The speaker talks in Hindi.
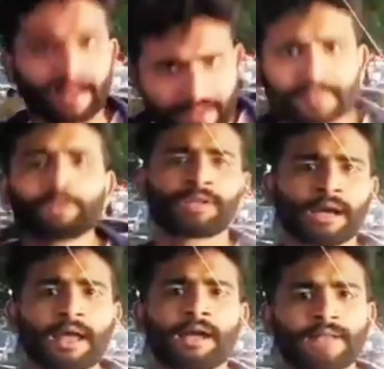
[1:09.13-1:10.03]
कर लेते उसका
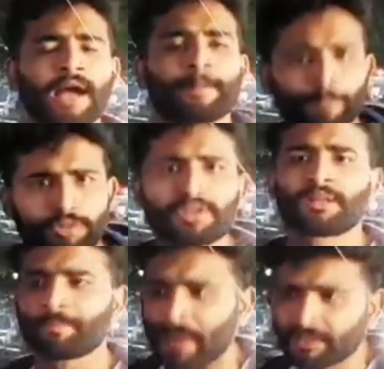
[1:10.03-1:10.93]
ख्याल जाके पूछ
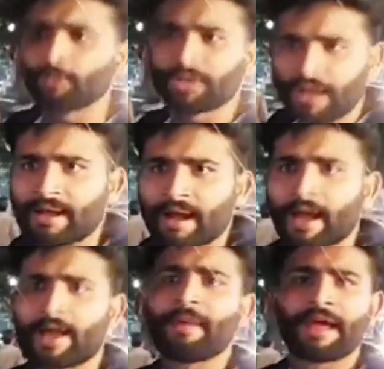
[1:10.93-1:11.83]
लेते बाजी तूने खाना
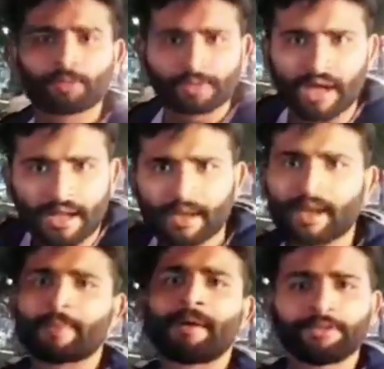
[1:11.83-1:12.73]
खाया बहन तूने खाना
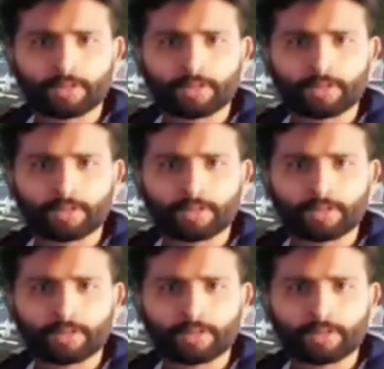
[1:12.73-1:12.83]
खाया भाई